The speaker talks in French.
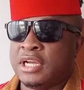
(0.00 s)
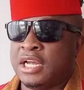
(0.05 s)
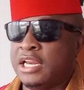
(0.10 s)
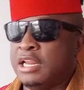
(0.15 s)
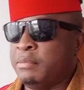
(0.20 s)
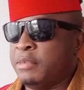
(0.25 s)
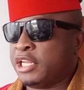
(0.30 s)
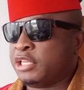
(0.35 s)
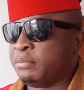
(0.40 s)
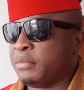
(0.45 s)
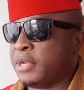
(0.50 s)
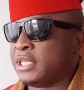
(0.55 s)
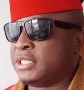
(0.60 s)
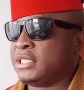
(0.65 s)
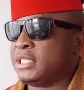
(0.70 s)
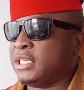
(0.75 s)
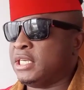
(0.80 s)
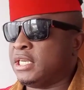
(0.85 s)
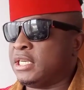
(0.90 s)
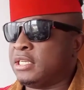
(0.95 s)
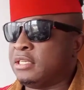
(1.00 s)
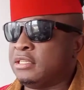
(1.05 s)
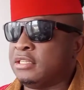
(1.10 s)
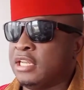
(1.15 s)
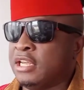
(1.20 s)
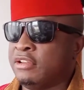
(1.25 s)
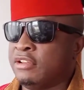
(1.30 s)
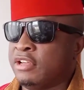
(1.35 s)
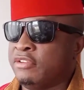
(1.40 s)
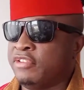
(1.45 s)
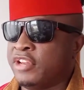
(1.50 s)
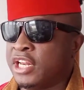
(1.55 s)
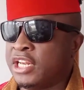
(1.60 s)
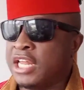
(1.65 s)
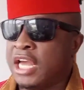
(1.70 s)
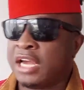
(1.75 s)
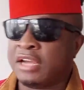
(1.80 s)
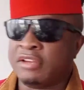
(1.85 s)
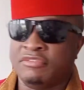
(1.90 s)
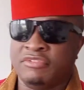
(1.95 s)
quand les mathématiques e-, e-,
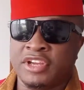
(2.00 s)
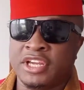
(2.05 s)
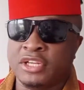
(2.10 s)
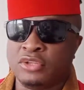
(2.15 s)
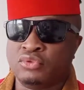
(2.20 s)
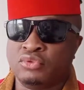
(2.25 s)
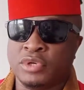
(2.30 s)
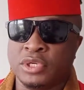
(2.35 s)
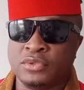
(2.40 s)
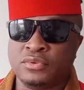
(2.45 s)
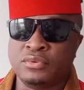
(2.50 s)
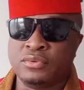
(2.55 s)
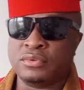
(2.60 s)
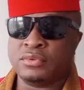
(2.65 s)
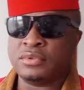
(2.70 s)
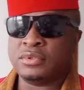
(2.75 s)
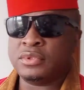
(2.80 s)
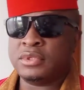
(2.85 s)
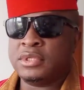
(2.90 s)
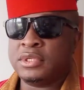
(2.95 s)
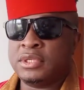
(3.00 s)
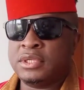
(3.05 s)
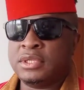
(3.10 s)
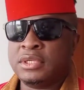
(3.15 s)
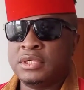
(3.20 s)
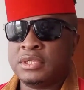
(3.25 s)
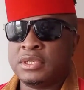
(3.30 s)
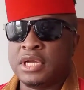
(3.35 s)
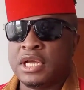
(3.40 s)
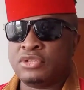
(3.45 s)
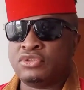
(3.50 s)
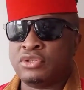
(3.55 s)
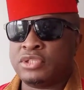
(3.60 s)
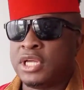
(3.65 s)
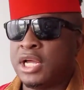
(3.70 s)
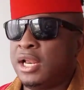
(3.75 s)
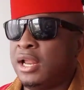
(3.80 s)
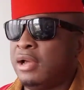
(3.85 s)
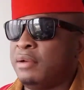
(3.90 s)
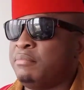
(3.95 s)
venaient d'arriver et tout et tout, à ce
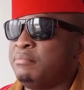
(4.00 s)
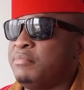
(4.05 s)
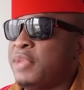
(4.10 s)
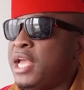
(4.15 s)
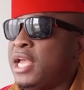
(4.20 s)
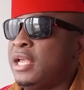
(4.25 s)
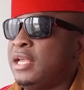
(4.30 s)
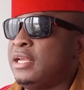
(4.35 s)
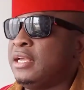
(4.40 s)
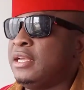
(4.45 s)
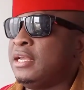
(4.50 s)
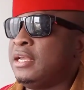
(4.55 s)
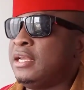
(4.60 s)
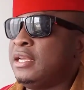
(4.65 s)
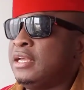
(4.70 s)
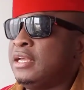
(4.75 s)
temps-là. Mais